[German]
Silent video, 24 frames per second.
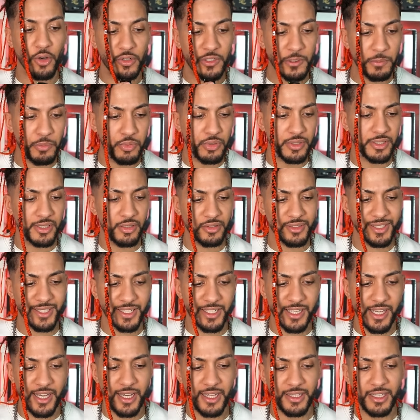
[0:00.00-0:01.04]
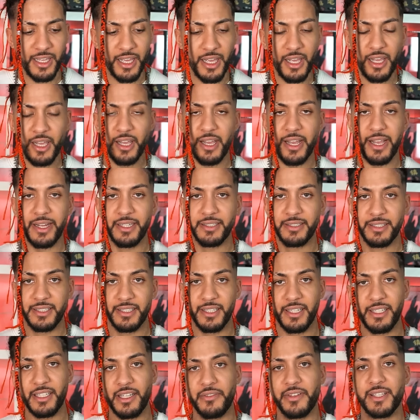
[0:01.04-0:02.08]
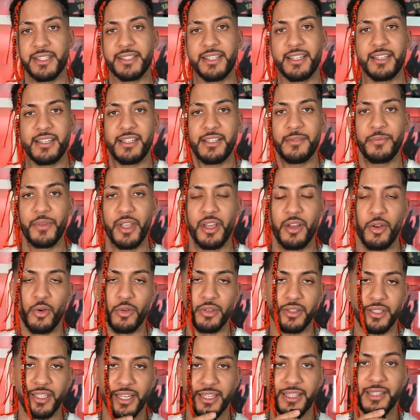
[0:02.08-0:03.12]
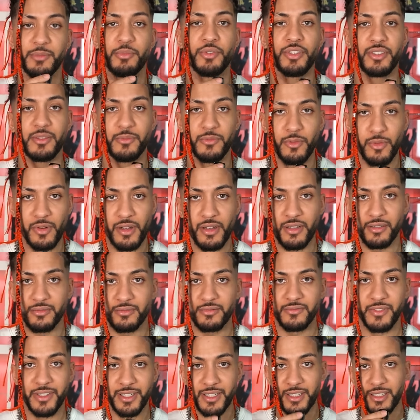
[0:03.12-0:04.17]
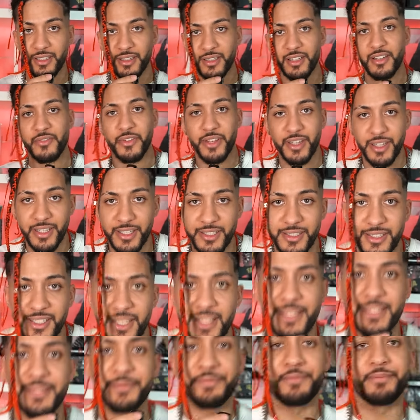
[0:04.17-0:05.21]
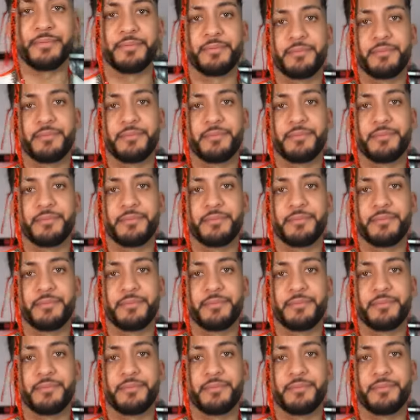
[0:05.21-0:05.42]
auch eine Pussyloteria-Art, eine Tigrina vercelli und die hat bestimmt Hunger. Wenn nicht, dann werde ich sie essen.